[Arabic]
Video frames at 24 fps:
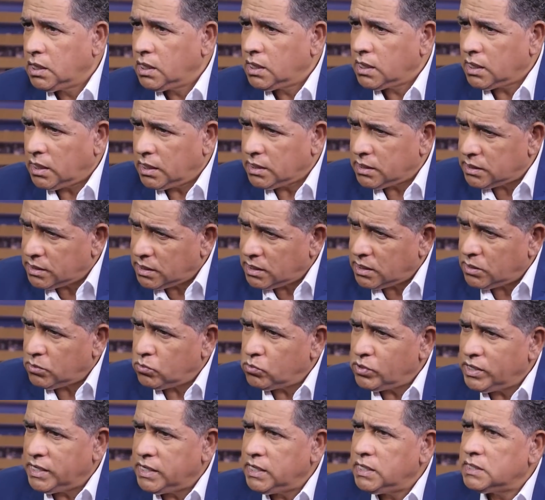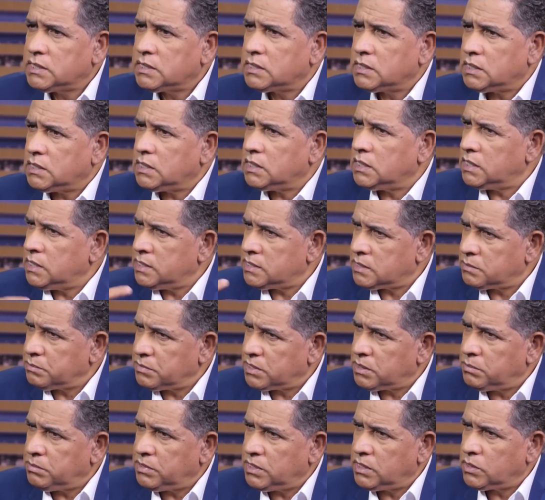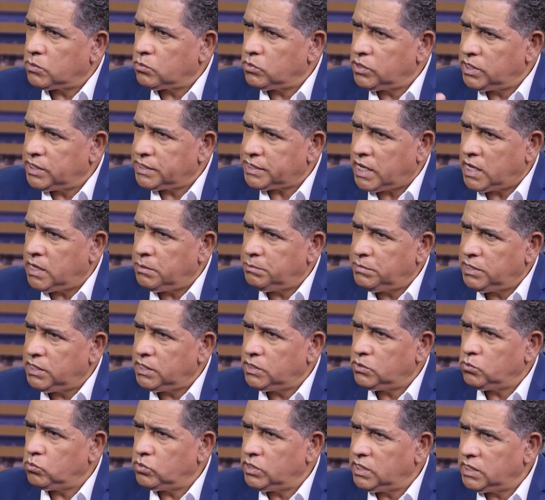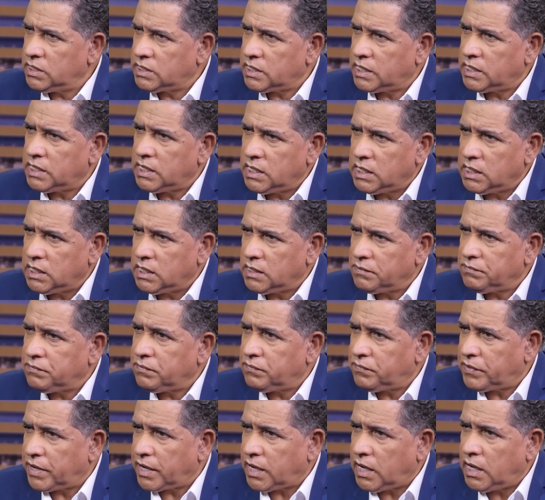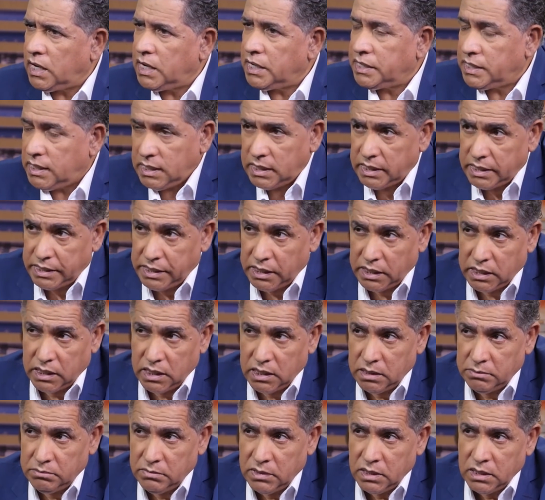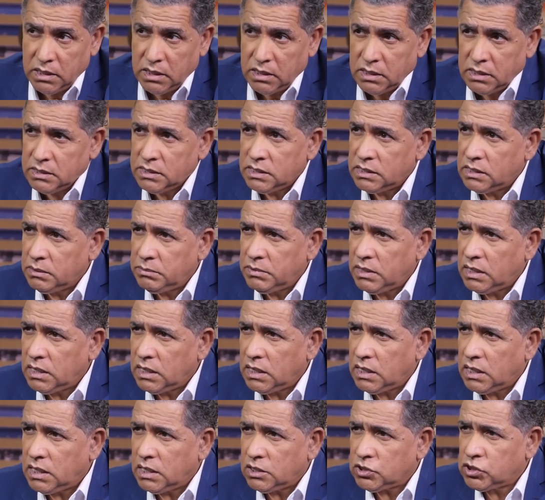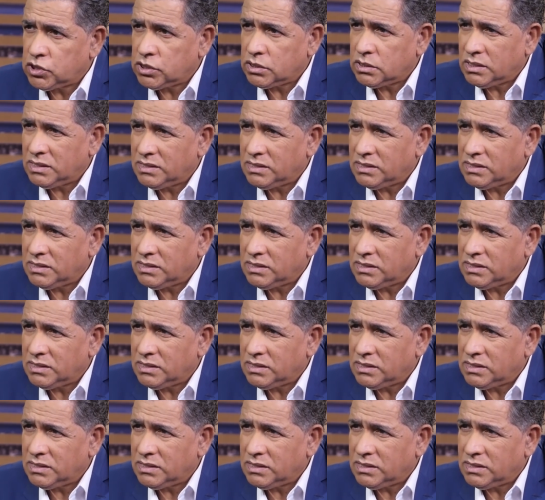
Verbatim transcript: ان وليت اسم كبير وليت عميد وليت انا اللي في الفرقه انا اللي كنحكم انت دابا لا لا ما